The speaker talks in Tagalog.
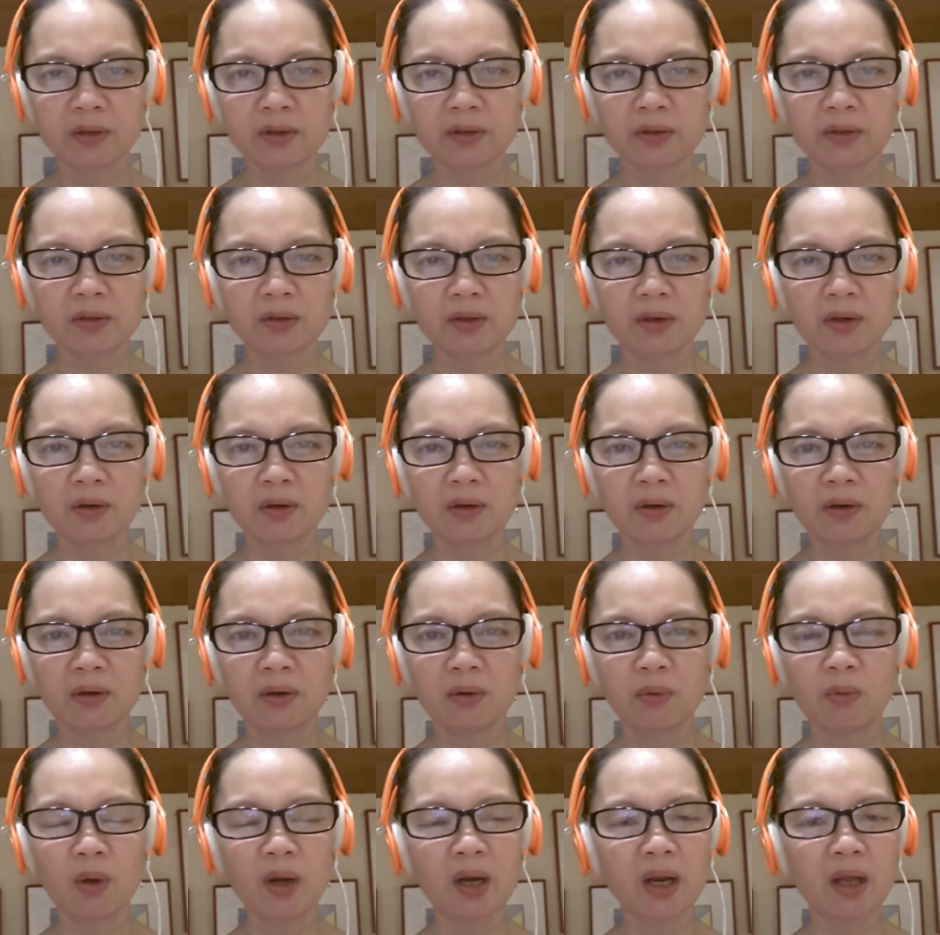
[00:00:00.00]

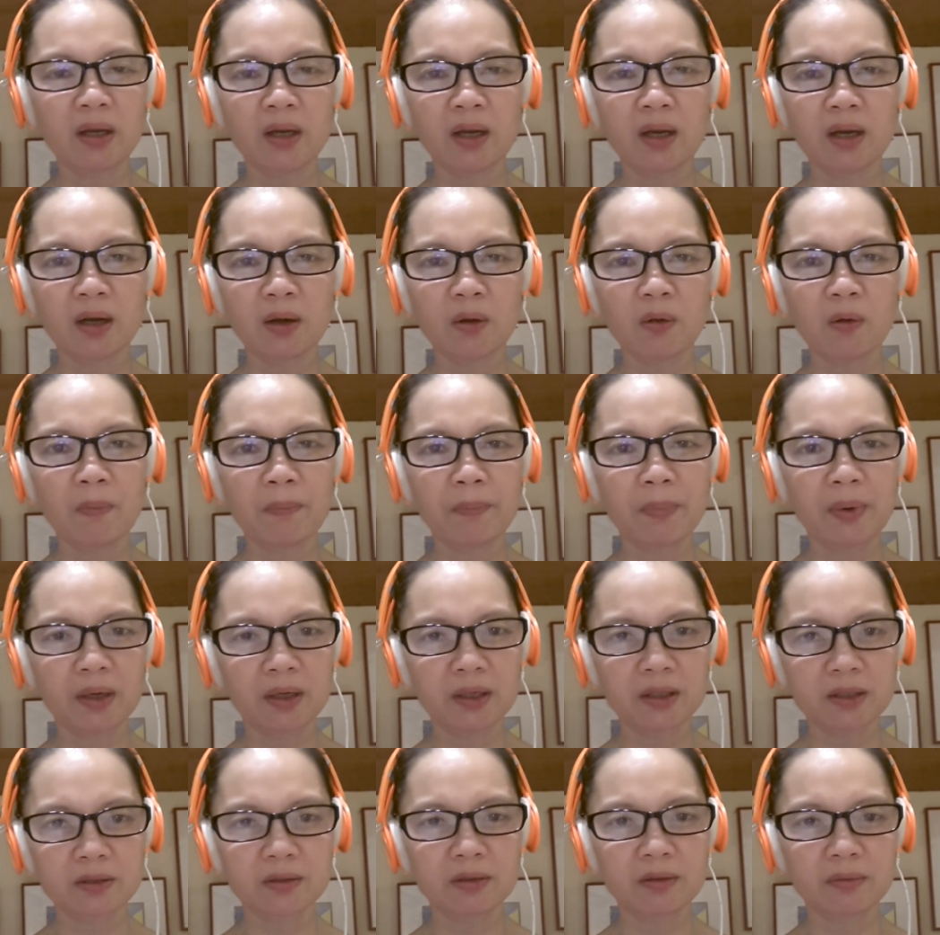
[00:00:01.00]
So, wala na lang
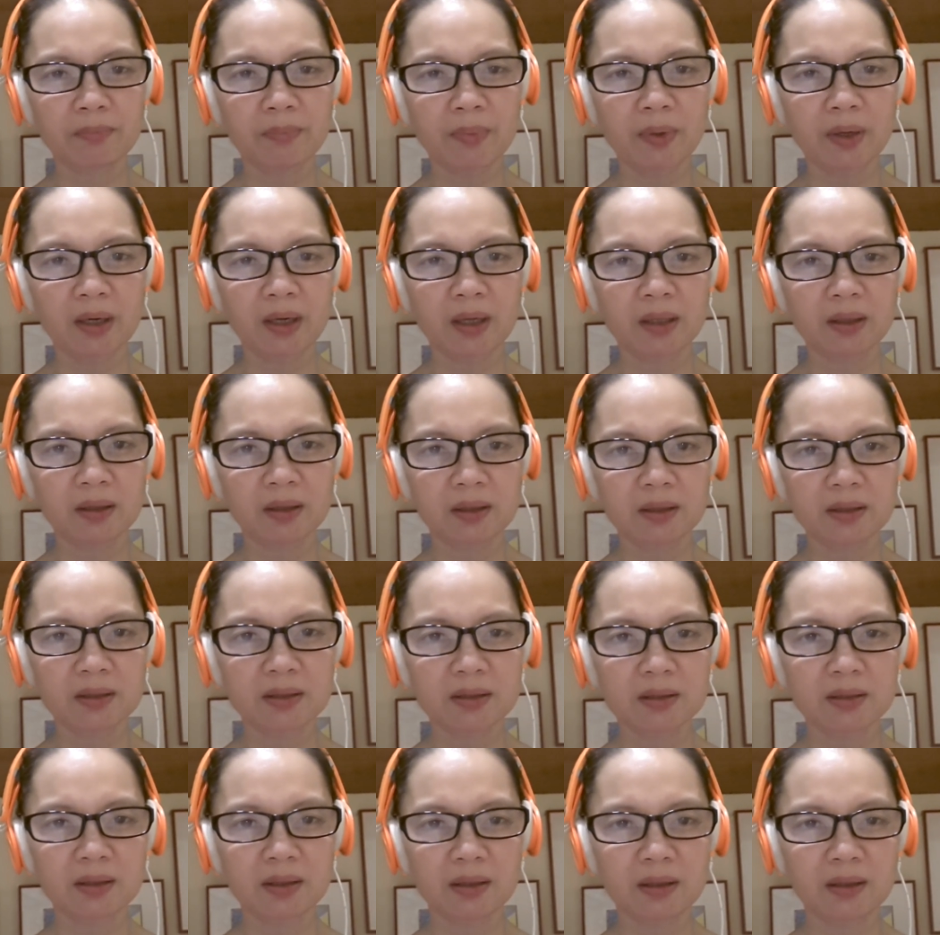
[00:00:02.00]
comparison para at
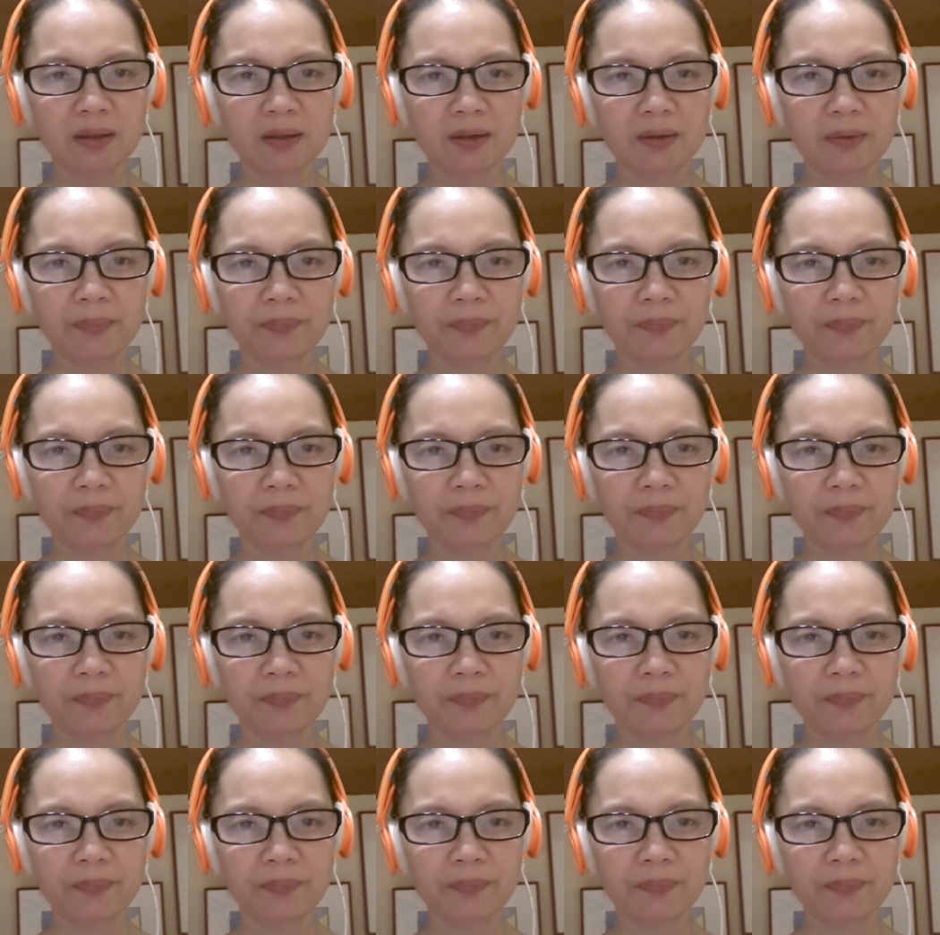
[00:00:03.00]
least eh,